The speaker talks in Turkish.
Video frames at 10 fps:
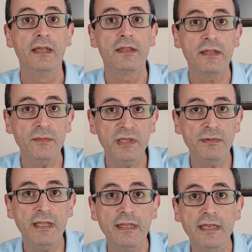Şimdi
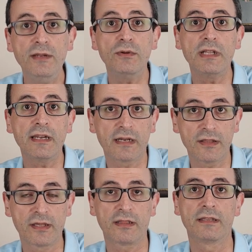bir de yeni olarak
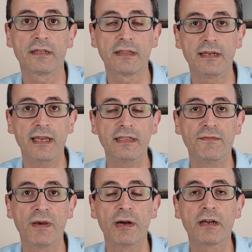açıkladıkları
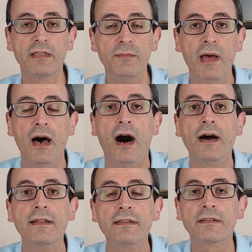hedefe bakalım.
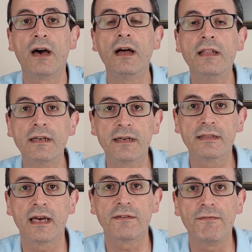Arada dağlar
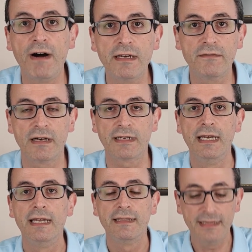kadar fark var.
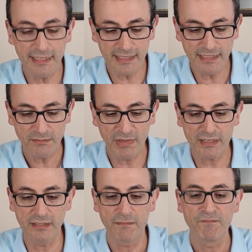Neden?
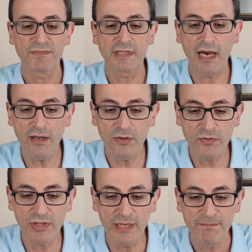Bakın daha
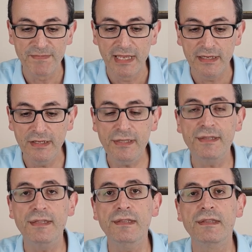önce
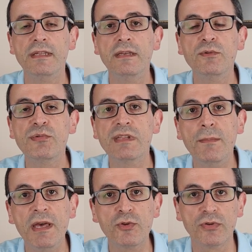işsizliği
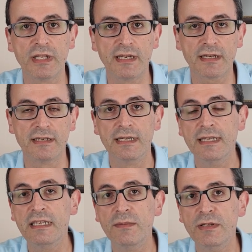%5 olarak
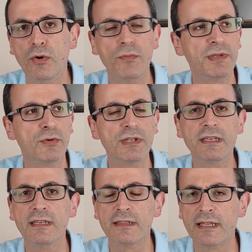
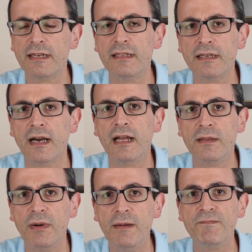2011-12 yıllarıydı
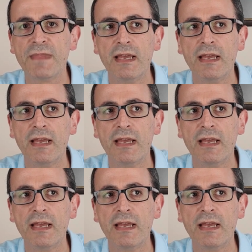galiba.